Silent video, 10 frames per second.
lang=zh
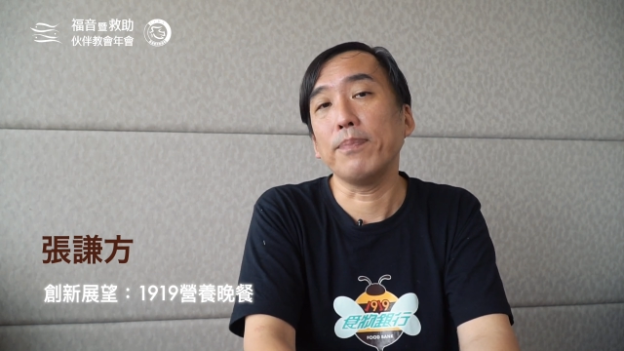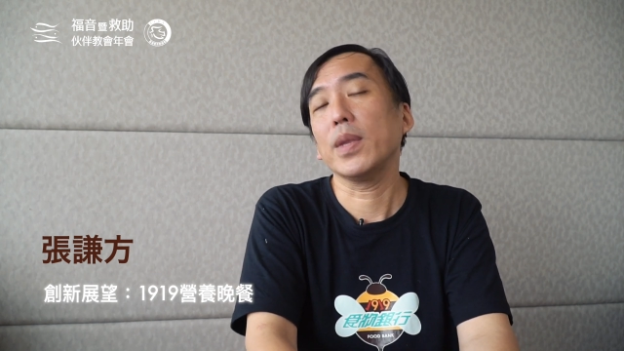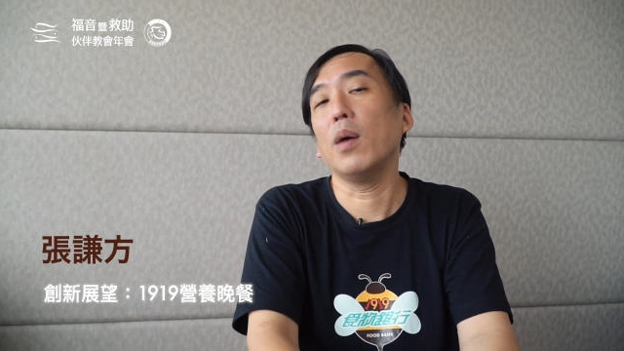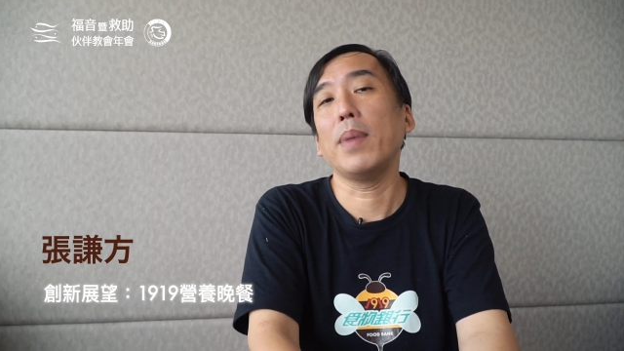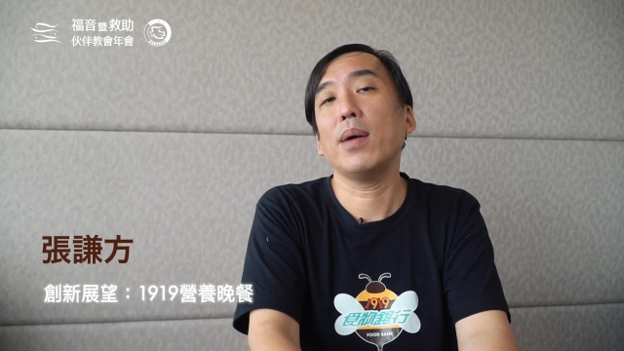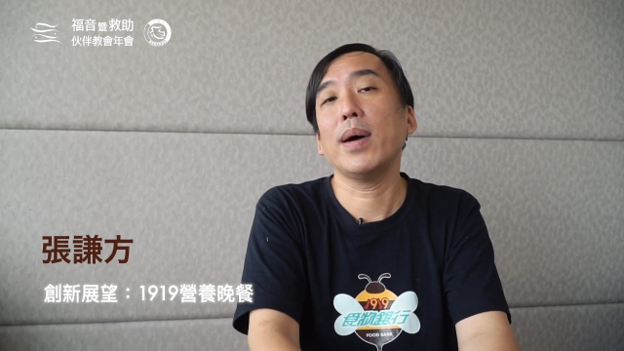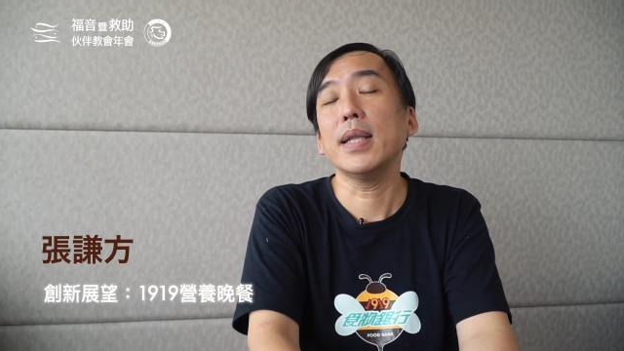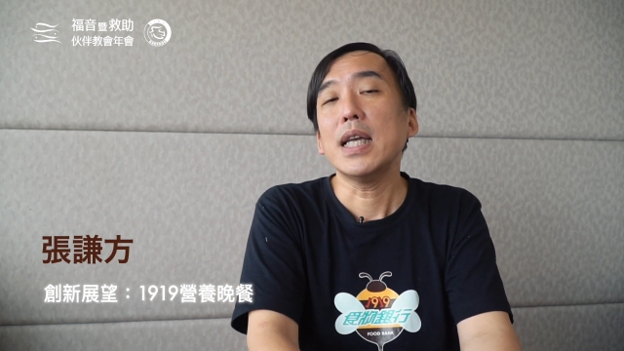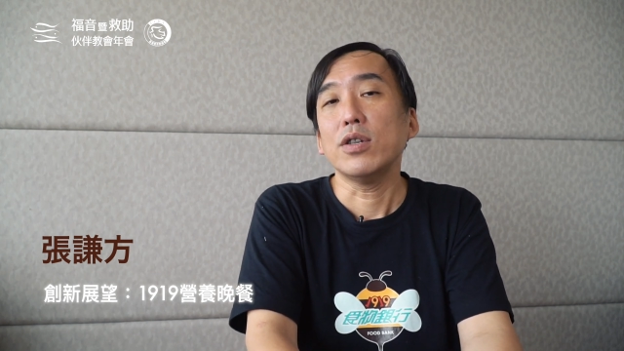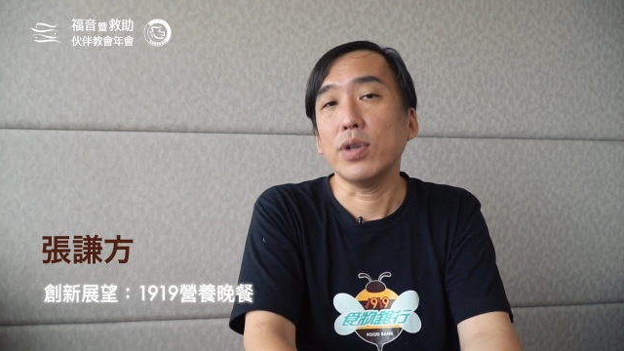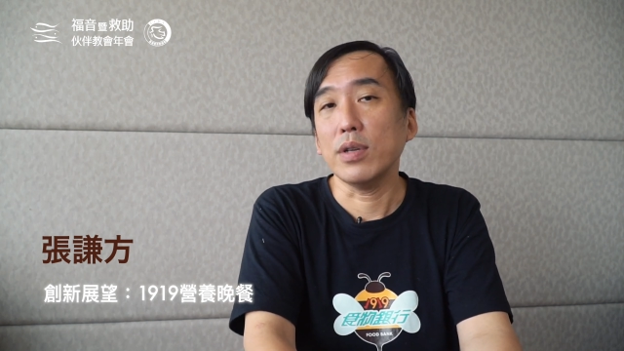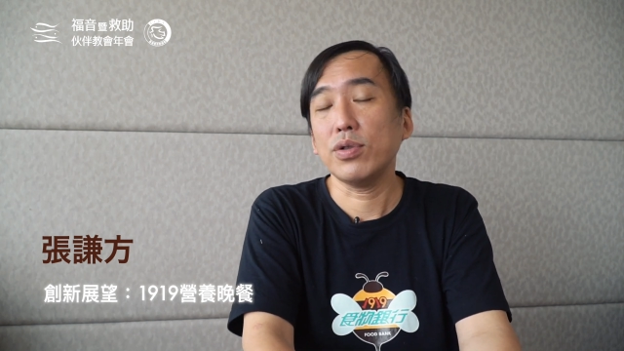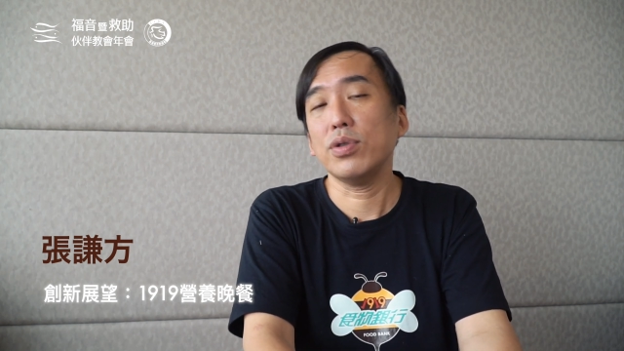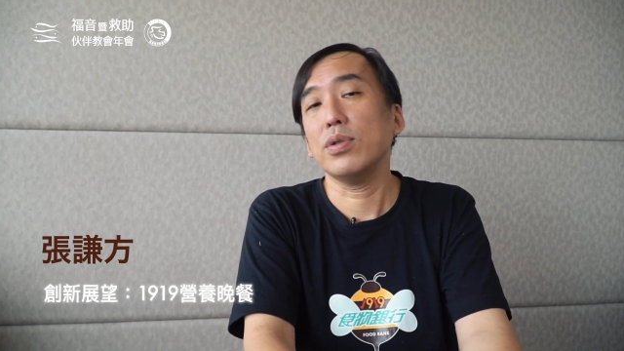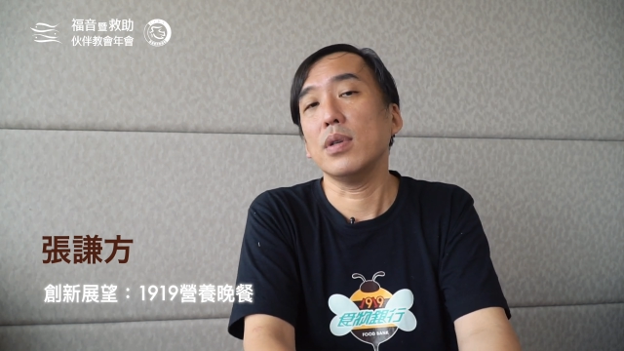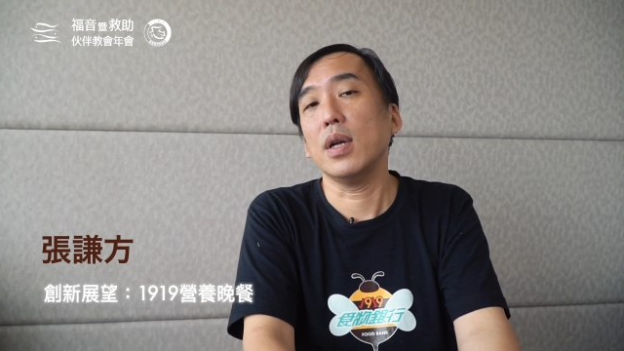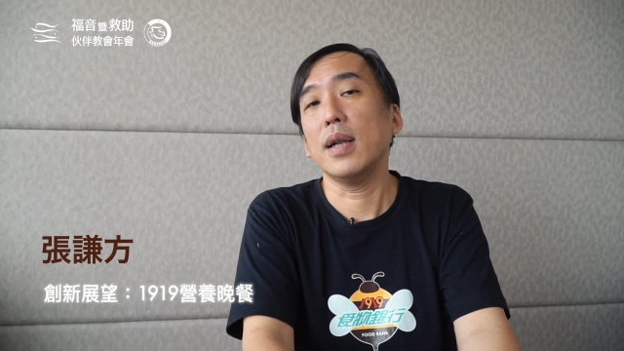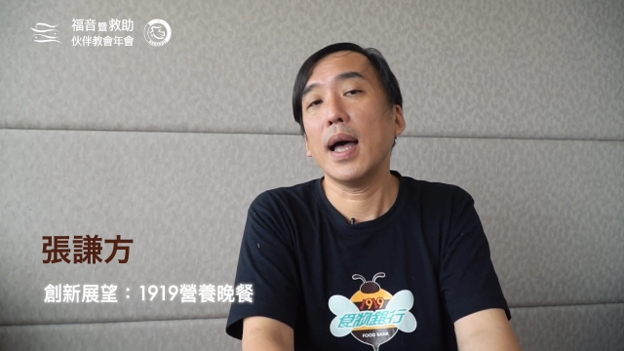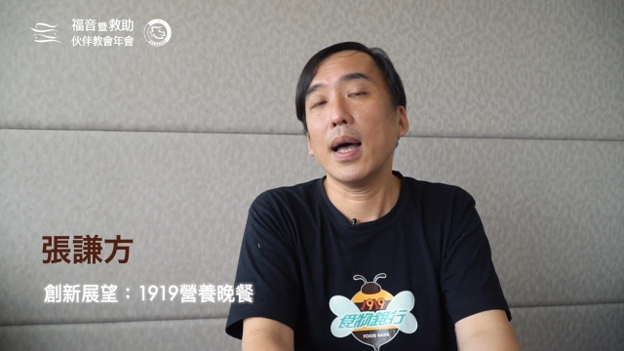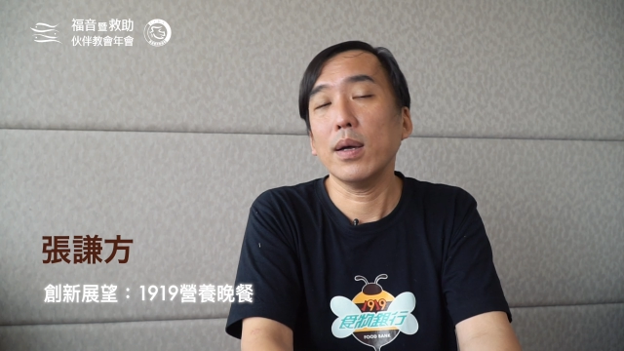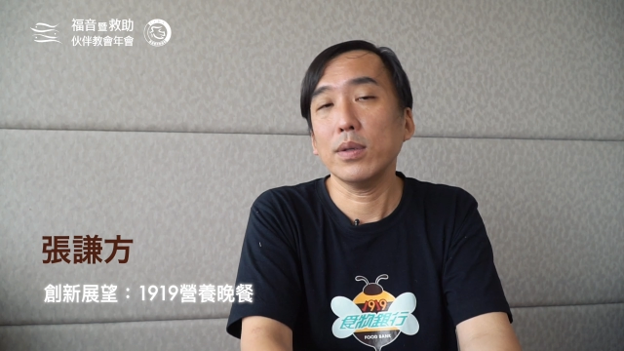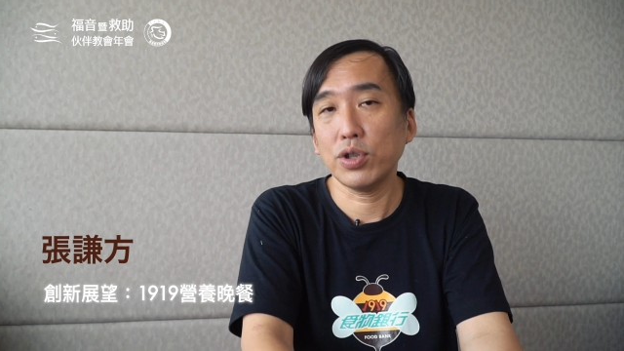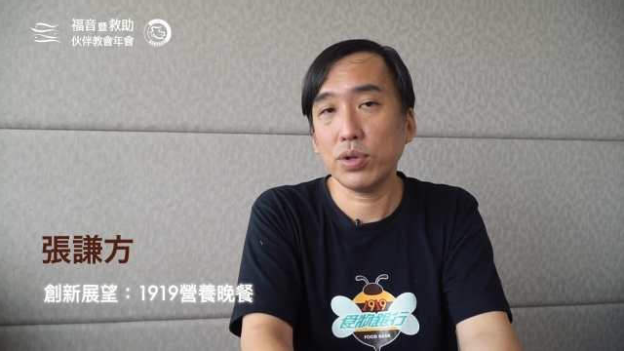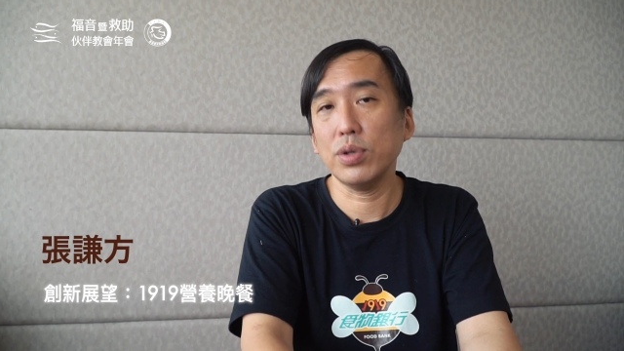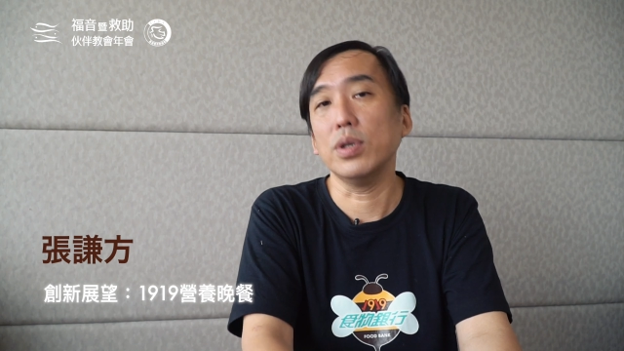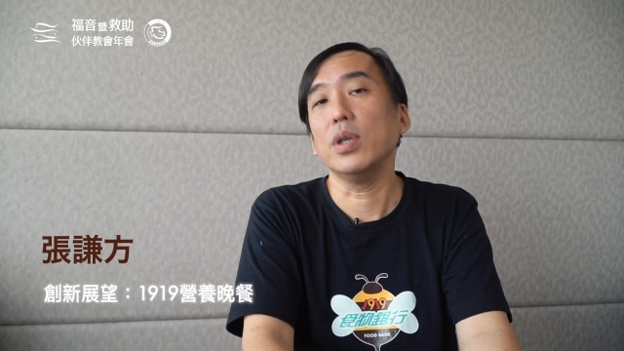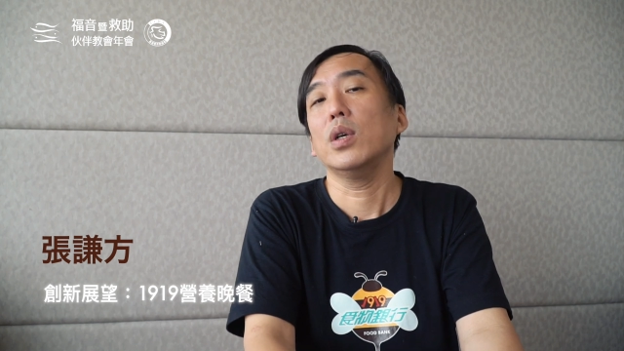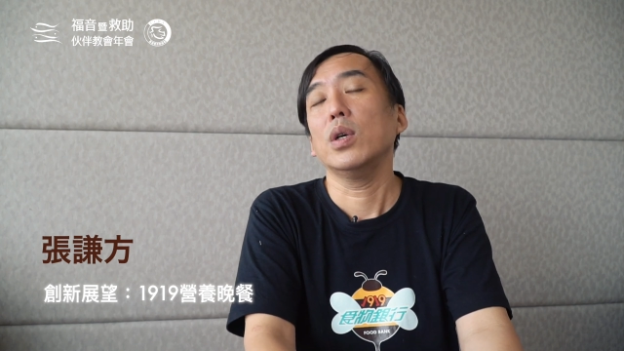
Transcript: 好，包含人、事、人啊事。